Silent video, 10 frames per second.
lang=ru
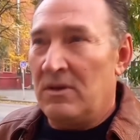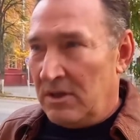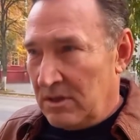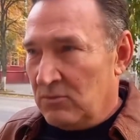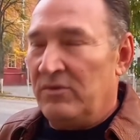К
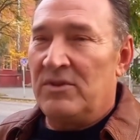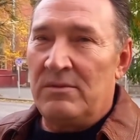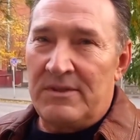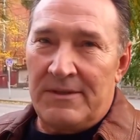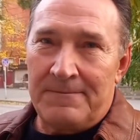этому
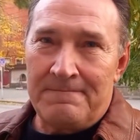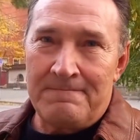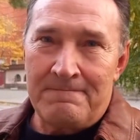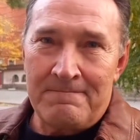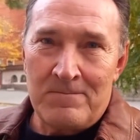движемся
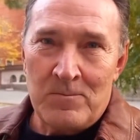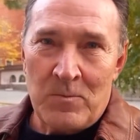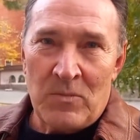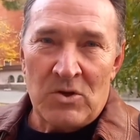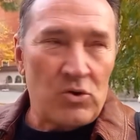
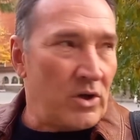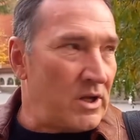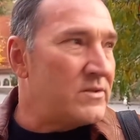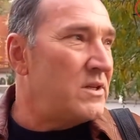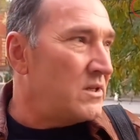что
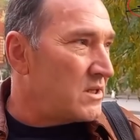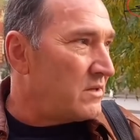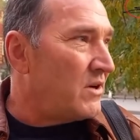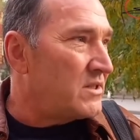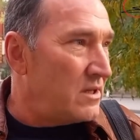хотят всех сейчас
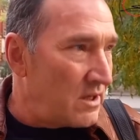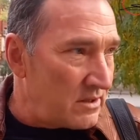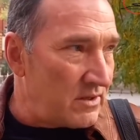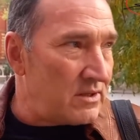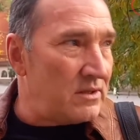завакцинировать.